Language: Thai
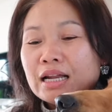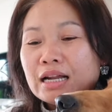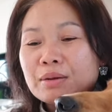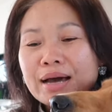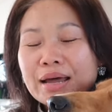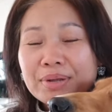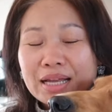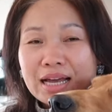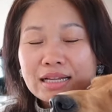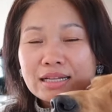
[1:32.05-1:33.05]
รัฐบาลมี
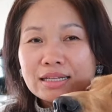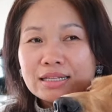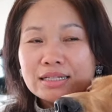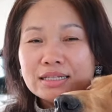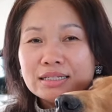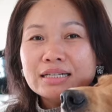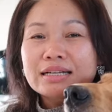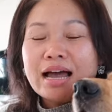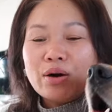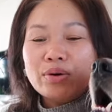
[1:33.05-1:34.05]
การชัด
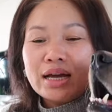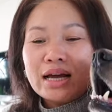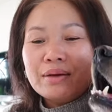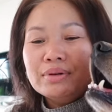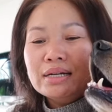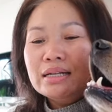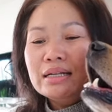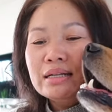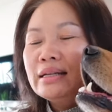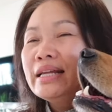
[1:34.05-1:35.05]
ดาวนะคะเพื่อ
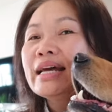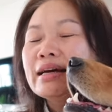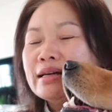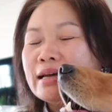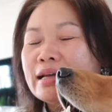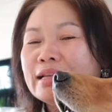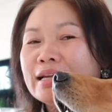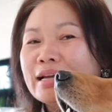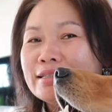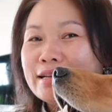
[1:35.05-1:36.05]
เลี่ยงนะคะเลี่ยง
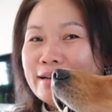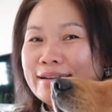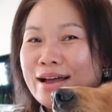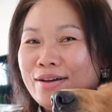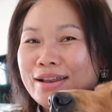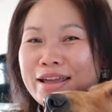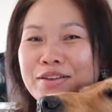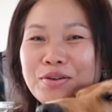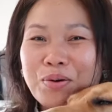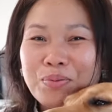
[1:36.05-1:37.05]
การชัดดาวอะไร
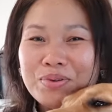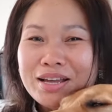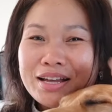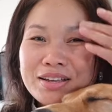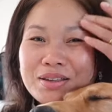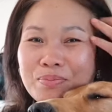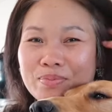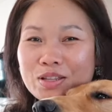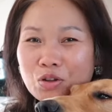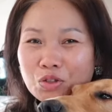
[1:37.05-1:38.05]
คุบ
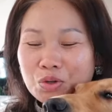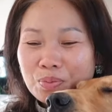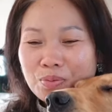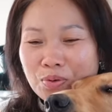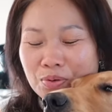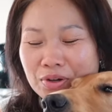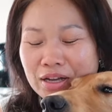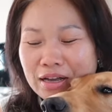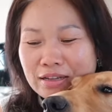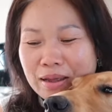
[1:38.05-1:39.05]
ไม่ต้องจุบ
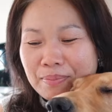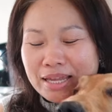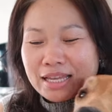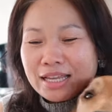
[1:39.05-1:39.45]
เข้าใจไหม